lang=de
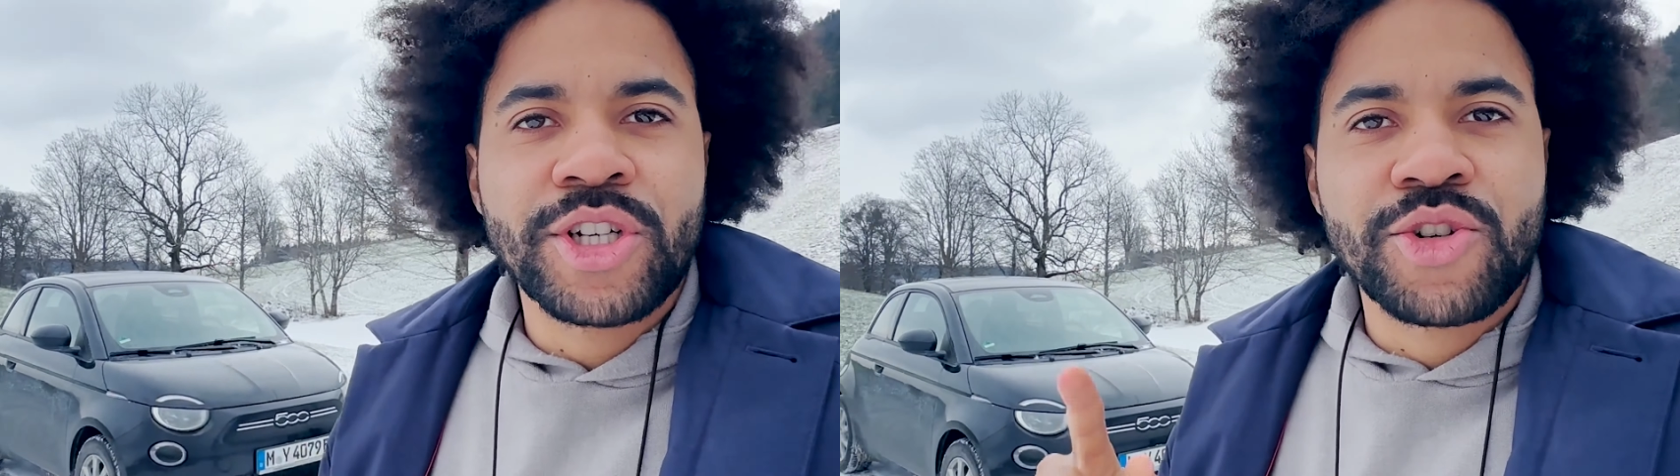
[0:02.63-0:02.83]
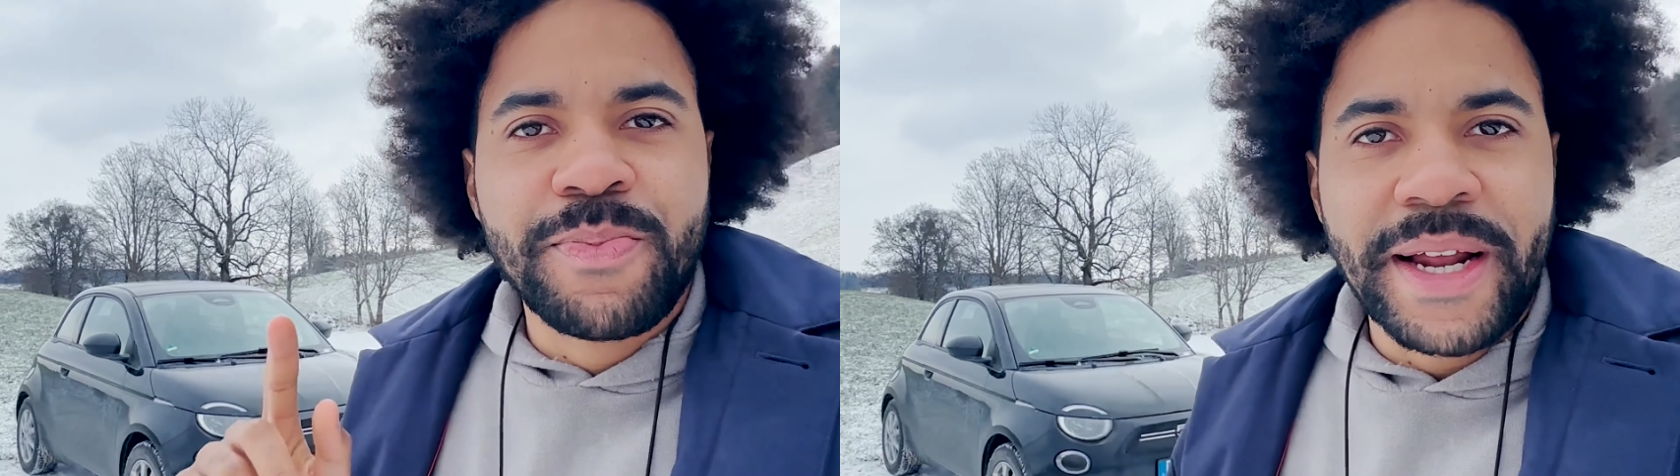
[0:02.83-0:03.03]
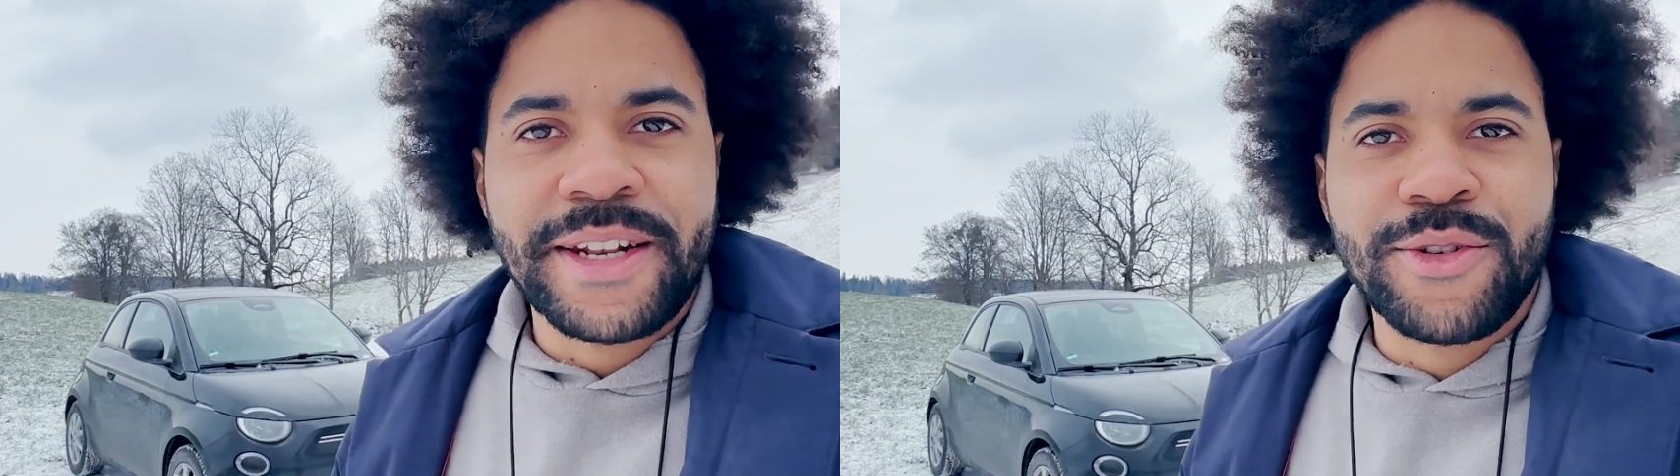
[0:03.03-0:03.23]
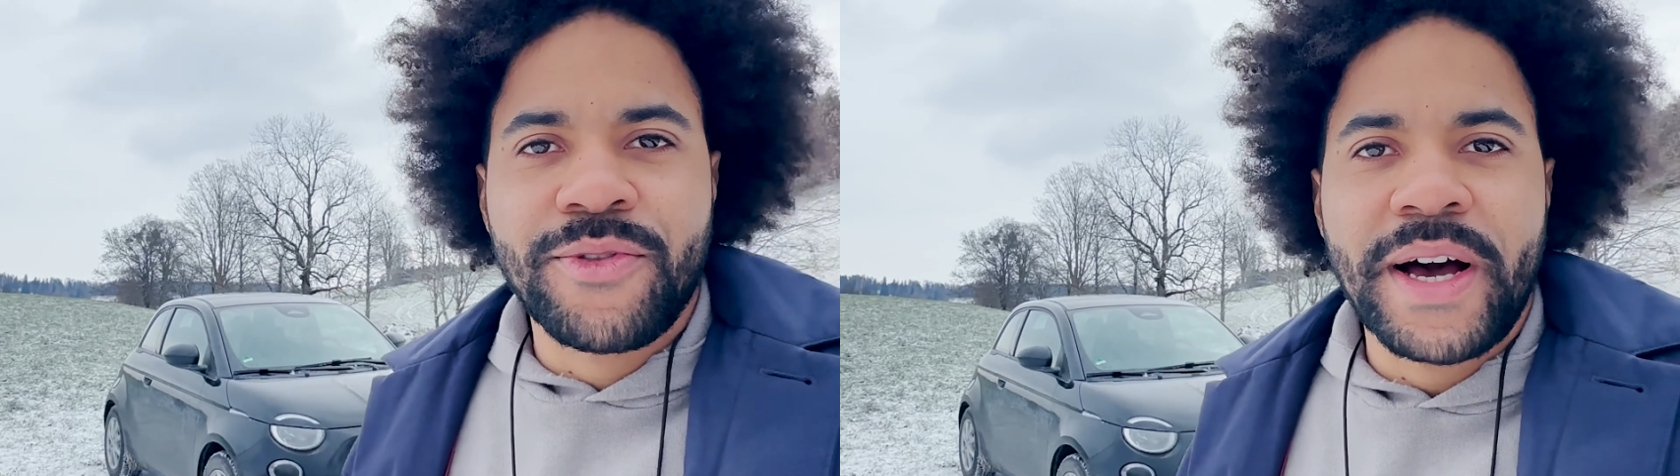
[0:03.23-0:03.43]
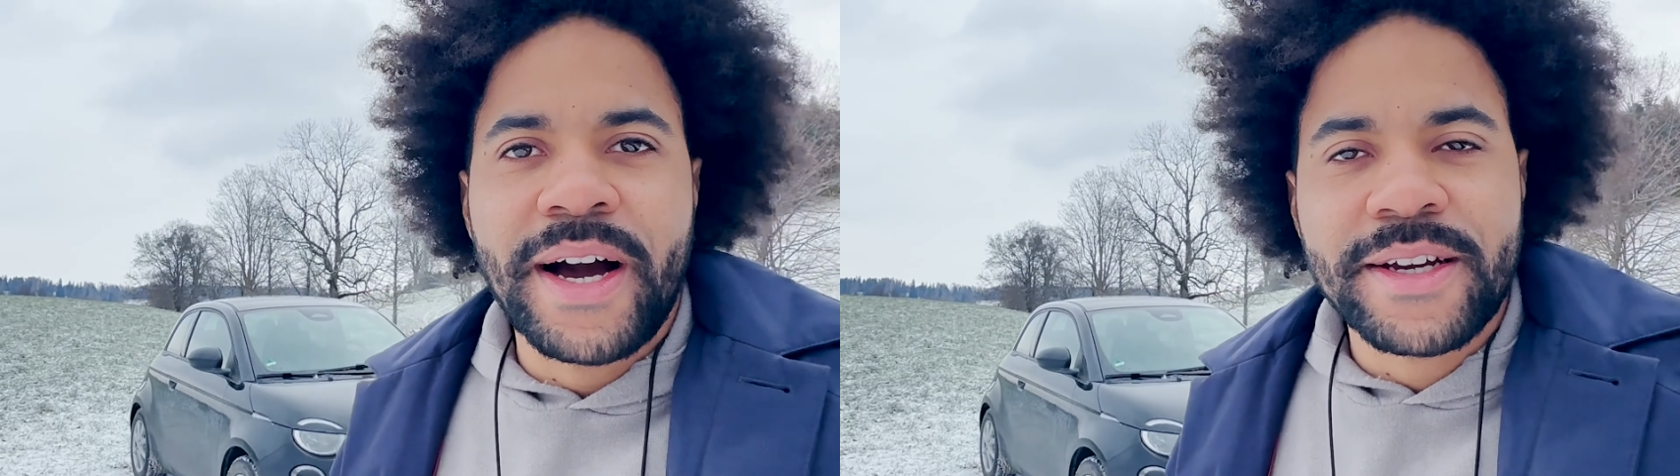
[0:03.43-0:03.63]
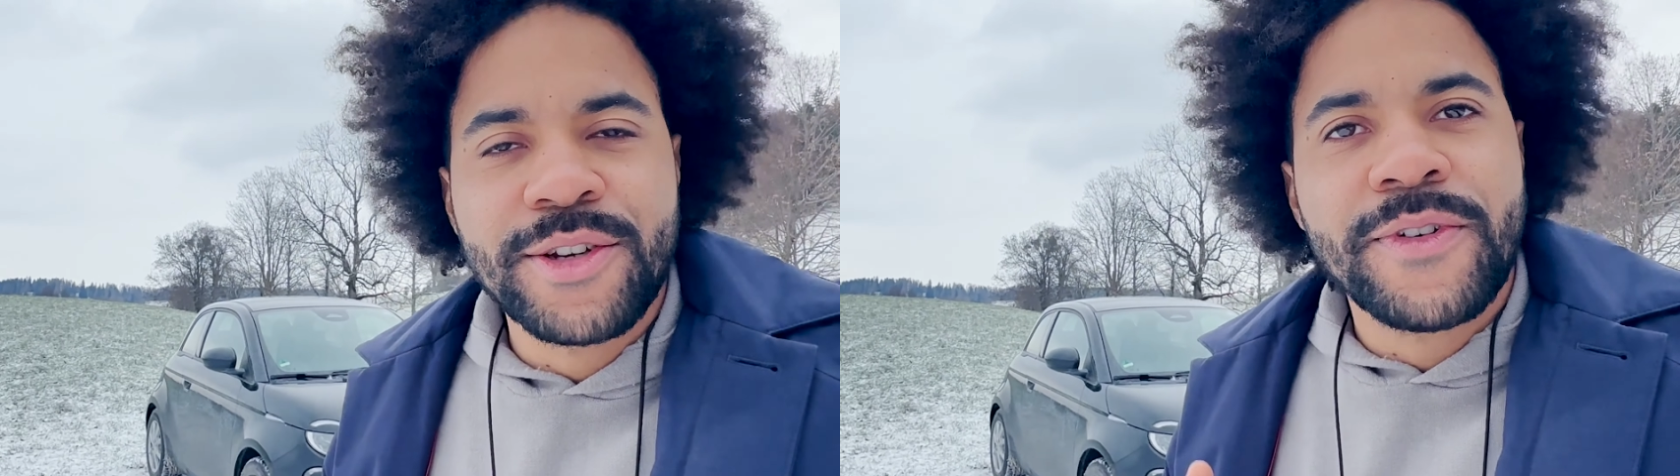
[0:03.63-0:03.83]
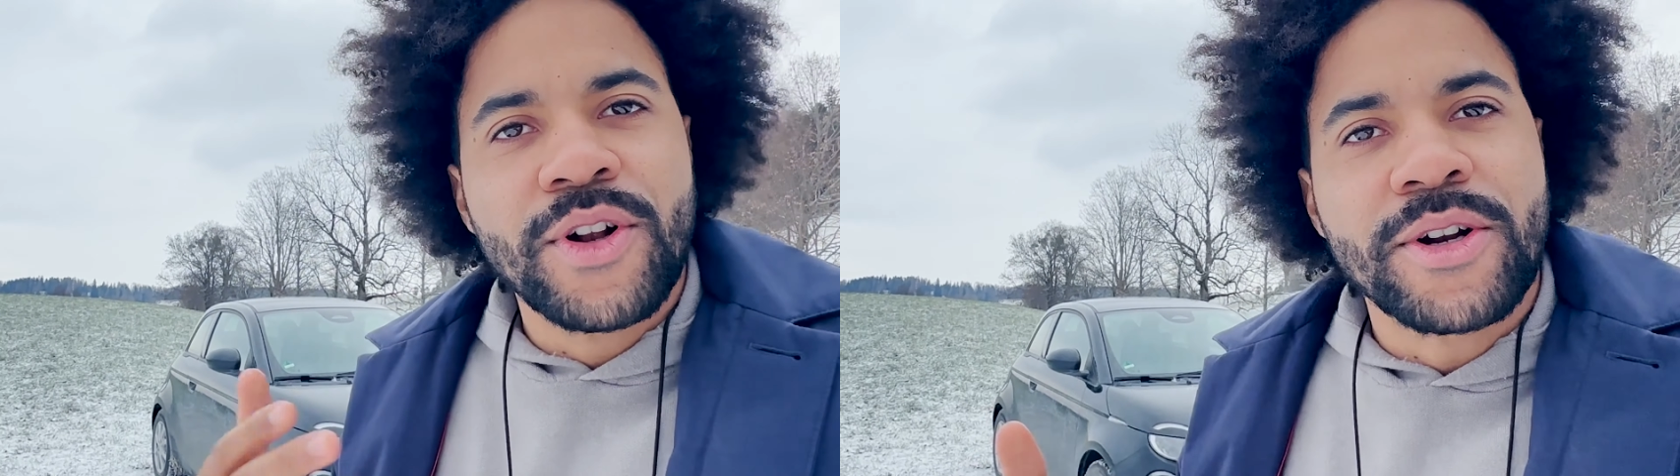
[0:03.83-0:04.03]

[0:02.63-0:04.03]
spannende Frage, die viele